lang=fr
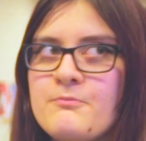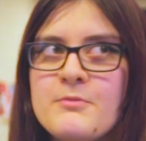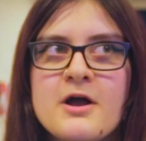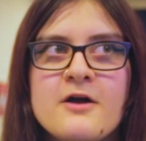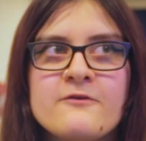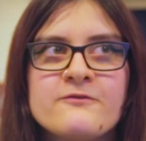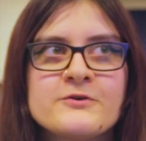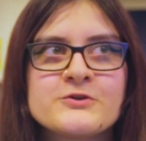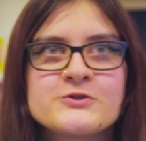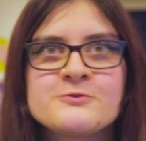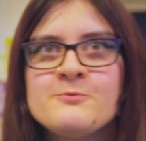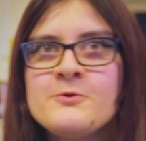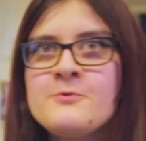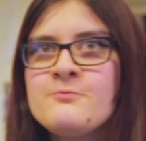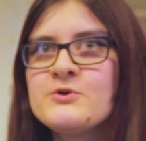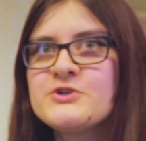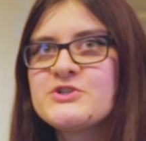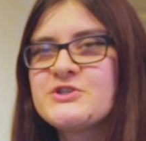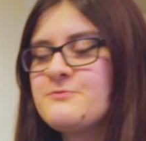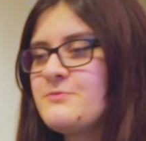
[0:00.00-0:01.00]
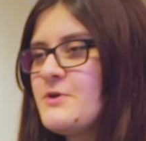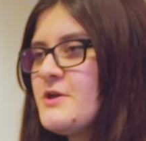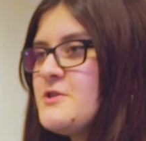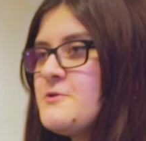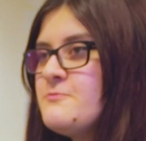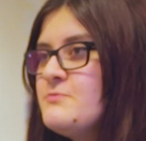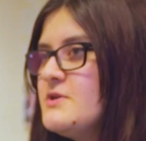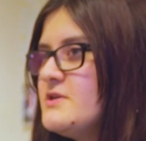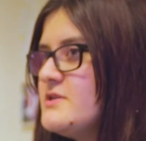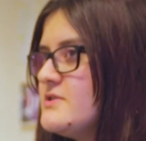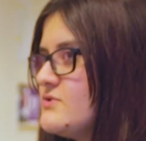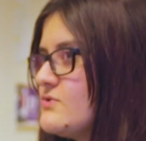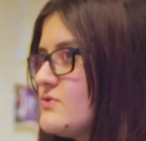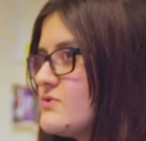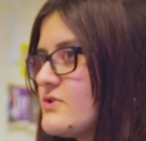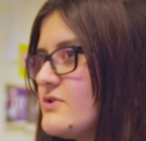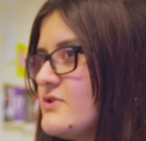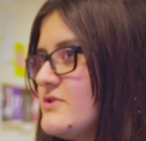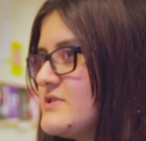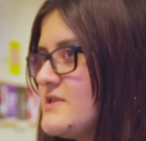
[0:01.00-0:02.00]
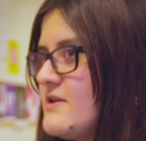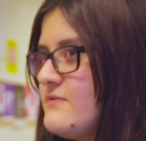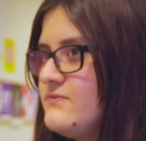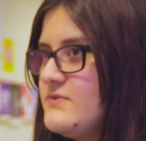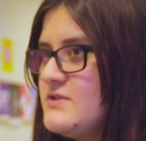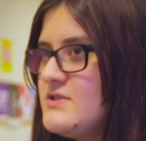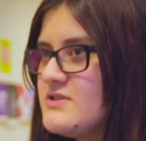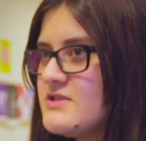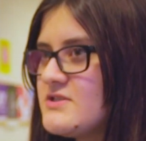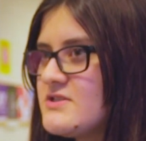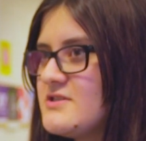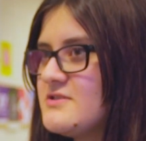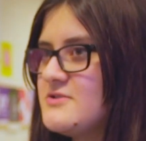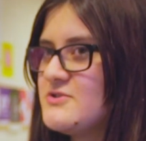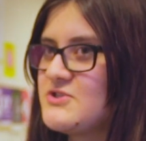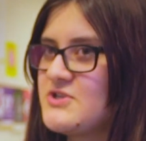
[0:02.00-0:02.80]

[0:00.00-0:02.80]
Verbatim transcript: Bah, franchement, moi j'ai bien aimé les autres affiches.